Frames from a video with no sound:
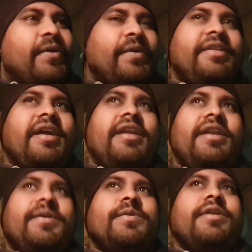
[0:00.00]
होता है
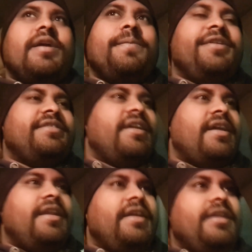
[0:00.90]
ना कोई हमेशा
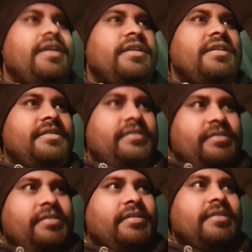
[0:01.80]
यानी
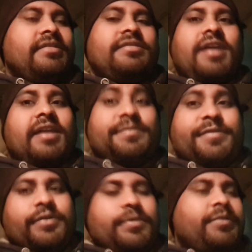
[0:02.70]
साथ
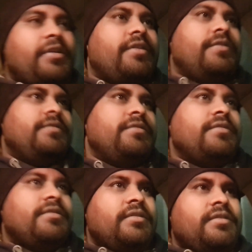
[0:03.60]
में घूमता हो
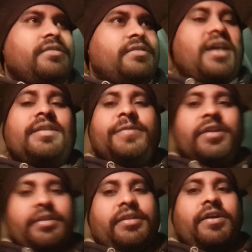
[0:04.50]
साथ में
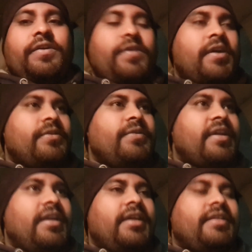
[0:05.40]
रहता हो और वो
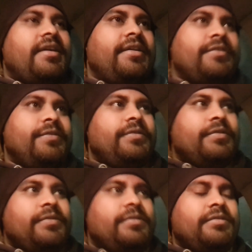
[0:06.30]
नहीं रहता है तो
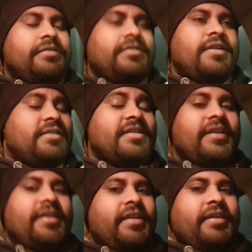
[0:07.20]
अच्छा
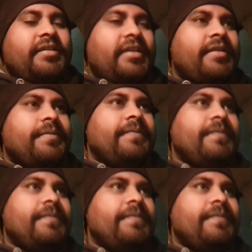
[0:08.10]
नहीं लगता है